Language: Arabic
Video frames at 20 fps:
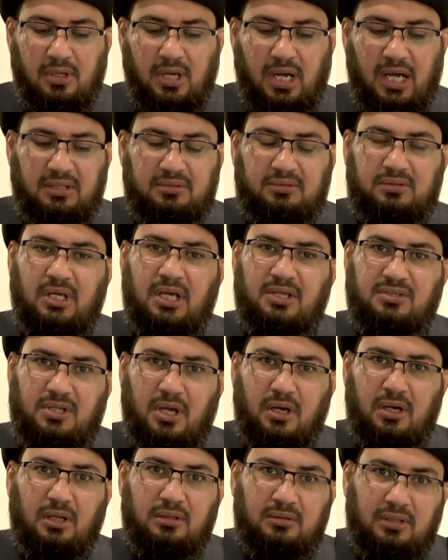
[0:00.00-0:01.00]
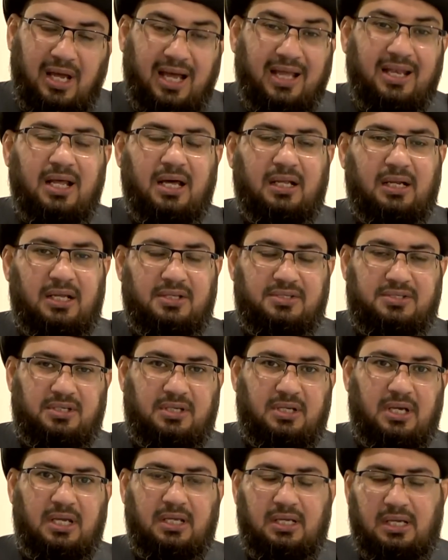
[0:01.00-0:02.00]
حتى سقط على
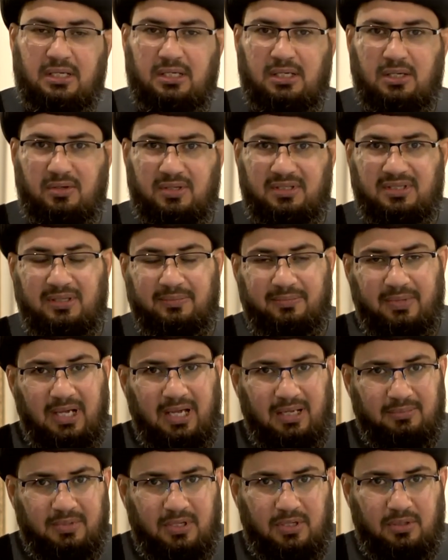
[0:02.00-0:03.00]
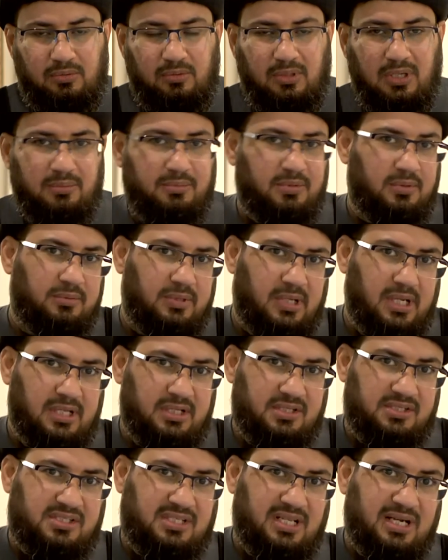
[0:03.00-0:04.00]
رأسه أي أنه عندما أمره أمير
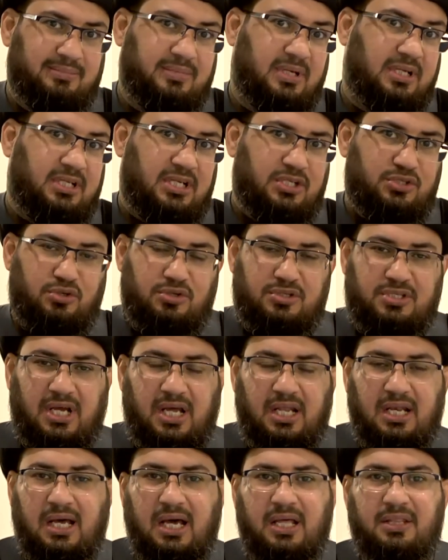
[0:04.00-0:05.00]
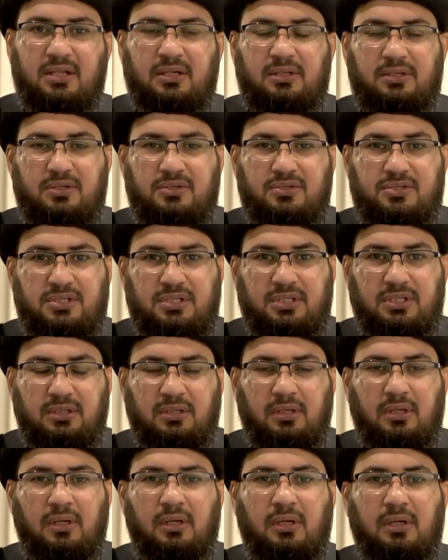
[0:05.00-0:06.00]
عليه السلام أن يجلس على هذا الكرسي
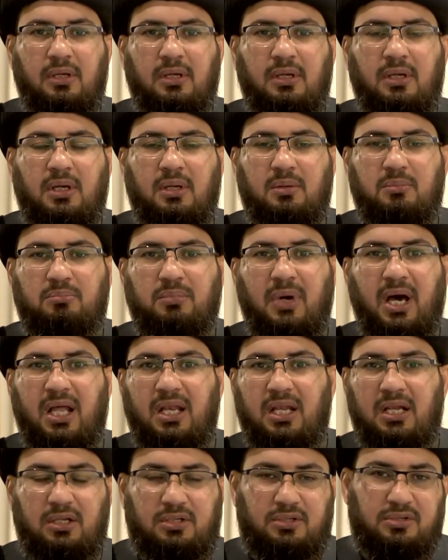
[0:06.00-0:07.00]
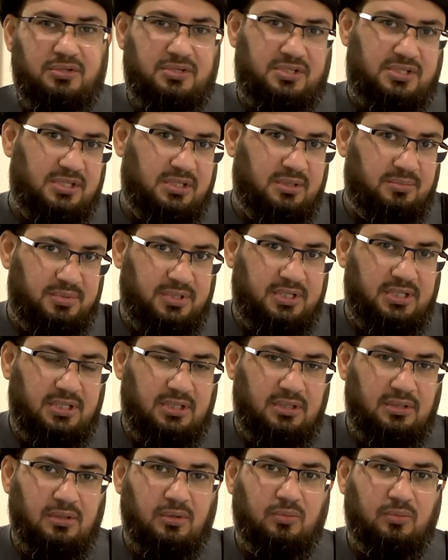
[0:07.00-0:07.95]
مال الكرسي به